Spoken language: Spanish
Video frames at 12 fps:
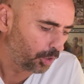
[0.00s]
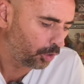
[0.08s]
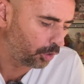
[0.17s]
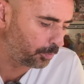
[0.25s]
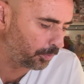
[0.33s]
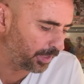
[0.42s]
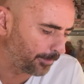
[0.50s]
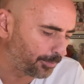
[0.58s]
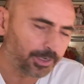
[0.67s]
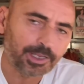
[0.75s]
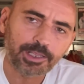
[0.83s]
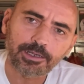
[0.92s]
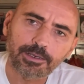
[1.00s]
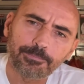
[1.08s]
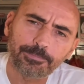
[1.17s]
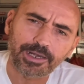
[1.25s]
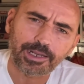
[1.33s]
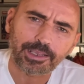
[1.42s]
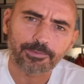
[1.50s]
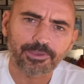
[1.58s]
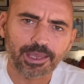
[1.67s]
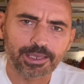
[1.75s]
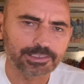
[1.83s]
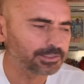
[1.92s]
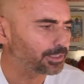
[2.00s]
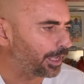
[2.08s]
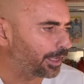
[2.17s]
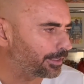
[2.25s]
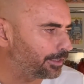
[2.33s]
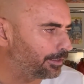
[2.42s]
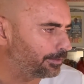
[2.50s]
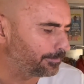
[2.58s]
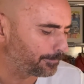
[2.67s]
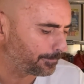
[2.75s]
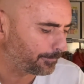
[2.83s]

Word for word: Os voy a poner, para que veáis aquí,